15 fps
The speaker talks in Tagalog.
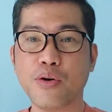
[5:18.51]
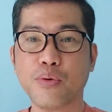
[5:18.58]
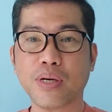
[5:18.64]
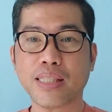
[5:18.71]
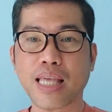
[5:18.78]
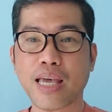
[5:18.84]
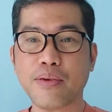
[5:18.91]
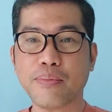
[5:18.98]

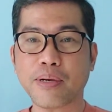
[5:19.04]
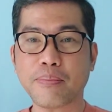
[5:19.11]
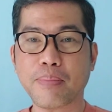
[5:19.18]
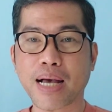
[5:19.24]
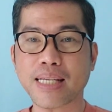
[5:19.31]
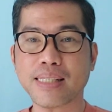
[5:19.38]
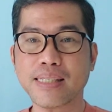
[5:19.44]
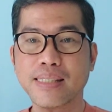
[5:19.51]
huwag tayo
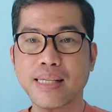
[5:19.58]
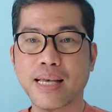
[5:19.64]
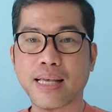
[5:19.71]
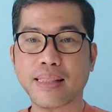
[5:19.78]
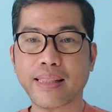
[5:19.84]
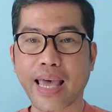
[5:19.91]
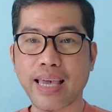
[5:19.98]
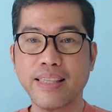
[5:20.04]
magbase
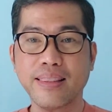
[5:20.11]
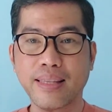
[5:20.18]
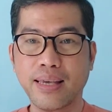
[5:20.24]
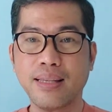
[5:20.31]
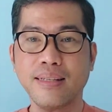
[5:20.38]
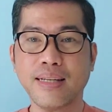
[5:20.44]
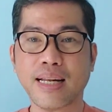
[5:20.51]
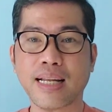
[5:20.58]
sa
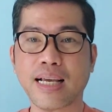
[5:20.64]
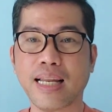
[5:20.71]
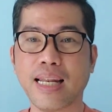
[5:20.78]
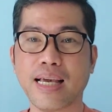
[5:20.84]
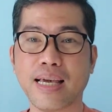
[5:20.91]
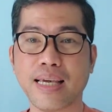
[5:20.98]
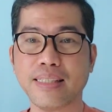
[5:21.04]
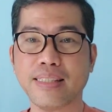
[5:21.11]
title na
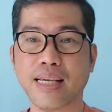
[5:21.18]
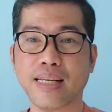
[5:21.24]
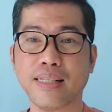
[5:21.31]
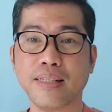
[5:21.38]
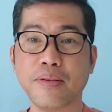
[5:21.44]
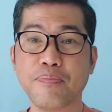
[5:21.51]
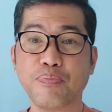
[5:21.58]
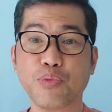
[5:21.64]
nakalagay dyan,